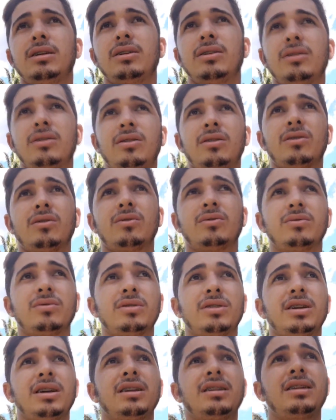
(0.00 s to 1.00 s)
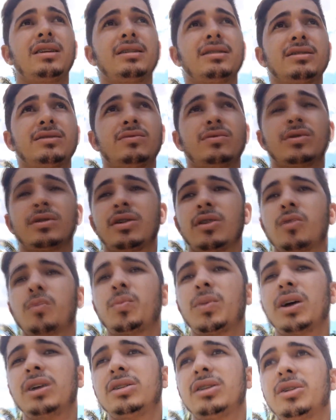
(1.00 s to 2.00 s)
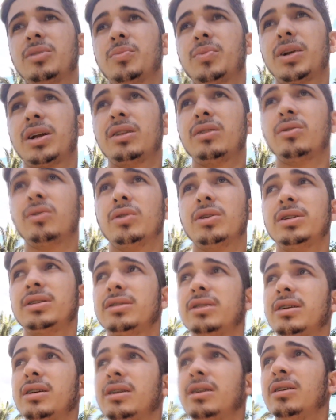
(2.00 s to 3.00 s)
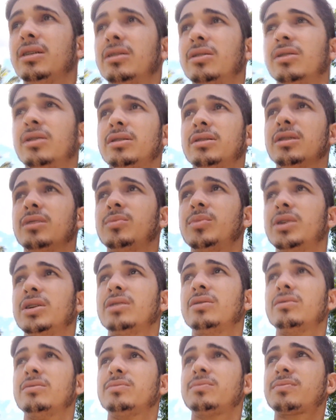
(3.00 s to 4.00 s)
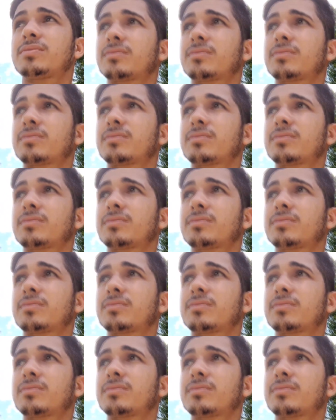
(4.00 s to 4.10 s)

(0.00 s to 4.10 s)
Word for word: Eu tenho certeza que você compartilhando para dois, dois amigos,